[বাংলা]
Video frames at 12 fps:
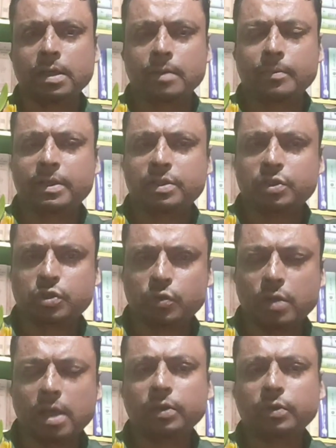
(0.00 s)
মানে
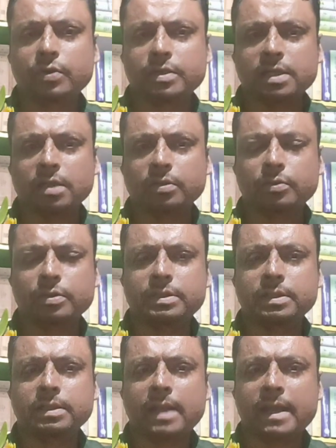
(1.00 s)
চূড়ান্ত রেজাল্ট
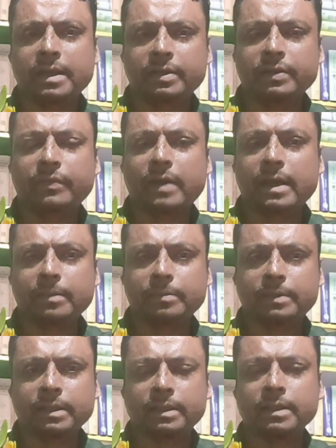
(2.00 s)
করেছে নাইনটি ফাইভ
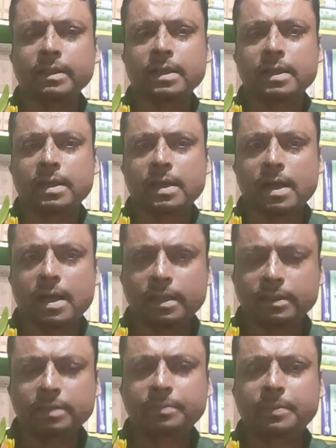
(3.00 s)
থেকে
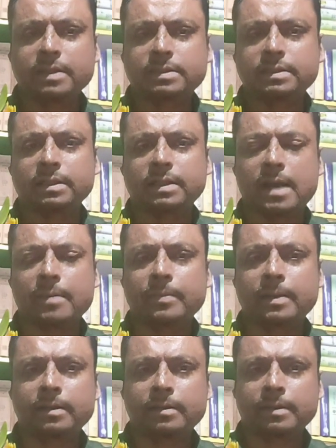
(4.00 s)
হান্ড্রেড পারসেন্ট
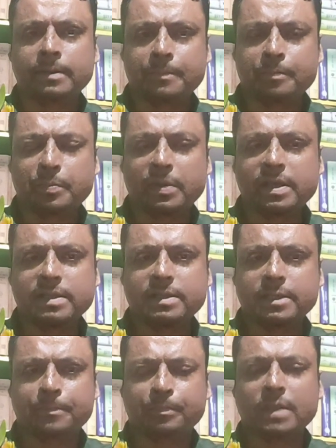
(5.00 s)
নাম্বার
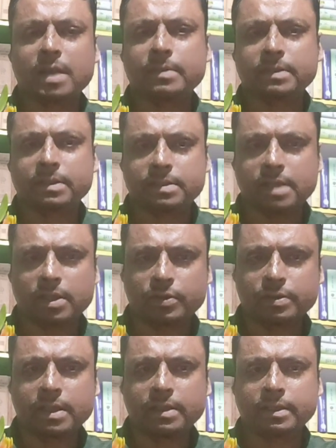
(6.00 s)
পেয়েছে আমাদের
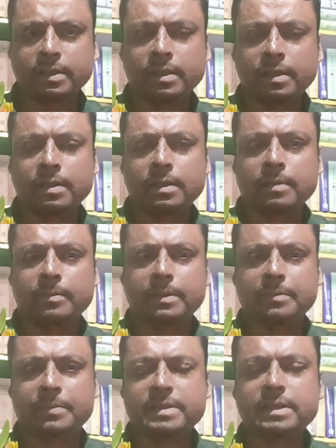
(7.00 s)
ছাত্রছাত্রীরা
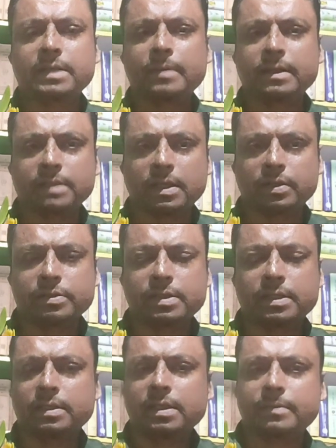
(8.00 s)
মানে বেশিরভাগ
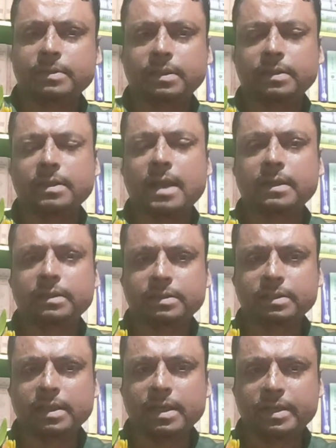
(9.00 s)
ছাত্রছাত্রী আমাদের
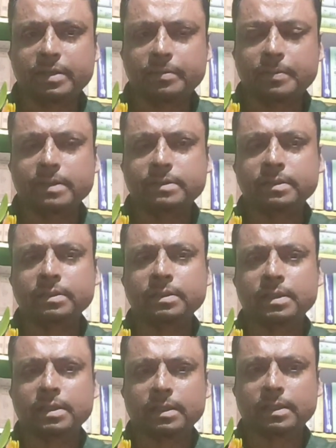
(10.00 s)
নাইনটি এইট পারসেন্ট
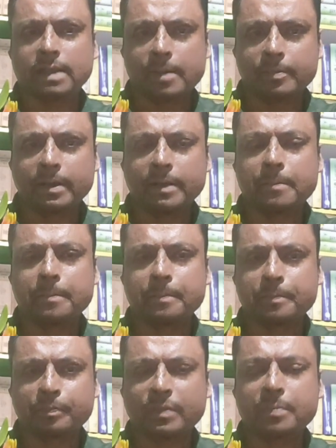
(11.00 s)
নাম্বার
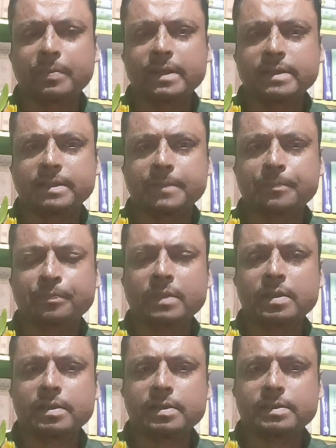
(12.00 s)
পেয়েছে
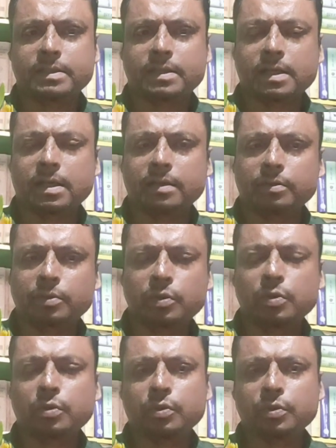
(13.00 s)
সেটা
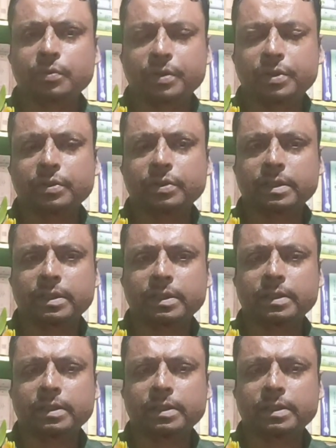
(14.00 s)
অন্য কোনো ভিডিওতে